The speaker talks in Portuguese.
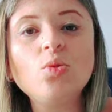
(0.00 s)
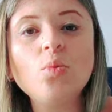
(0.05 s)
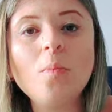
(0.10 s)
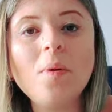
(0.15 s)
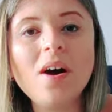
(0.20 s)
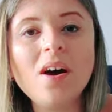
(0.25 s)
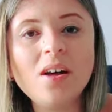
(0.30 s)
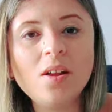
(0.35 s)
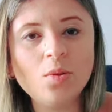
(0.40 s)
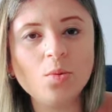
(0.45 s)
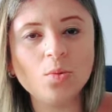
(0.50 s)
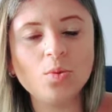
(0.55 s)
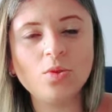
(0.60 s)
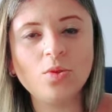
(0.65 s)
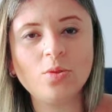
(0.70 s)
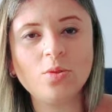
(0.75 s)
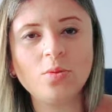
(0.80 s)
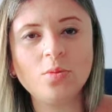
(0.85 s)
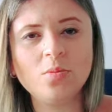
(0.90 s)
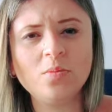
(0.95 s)

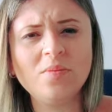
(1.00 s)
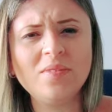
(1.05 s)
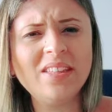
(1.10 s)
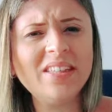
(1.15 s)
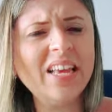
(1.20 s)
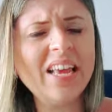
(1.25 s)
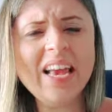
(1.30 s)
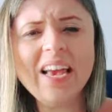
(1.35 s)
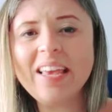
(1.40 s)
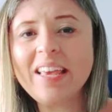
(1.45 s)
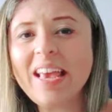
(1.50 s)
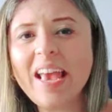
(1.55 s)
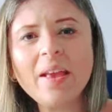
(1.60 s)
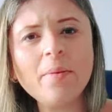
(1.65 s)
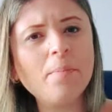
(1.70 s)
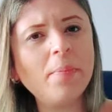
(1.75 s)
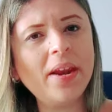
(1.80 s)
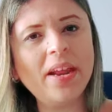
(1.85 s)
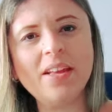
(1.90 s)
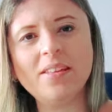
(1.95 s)
humanos. Ninguém aqui é
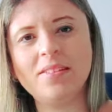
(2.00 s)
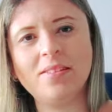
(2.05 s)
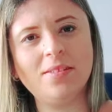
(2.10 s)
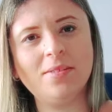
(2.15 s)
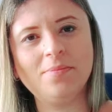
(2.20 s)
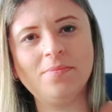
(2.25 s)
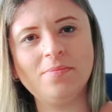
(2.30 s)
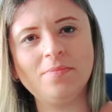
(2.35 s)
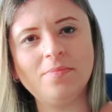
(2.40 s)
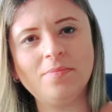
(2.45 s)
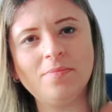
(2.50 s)
empresa.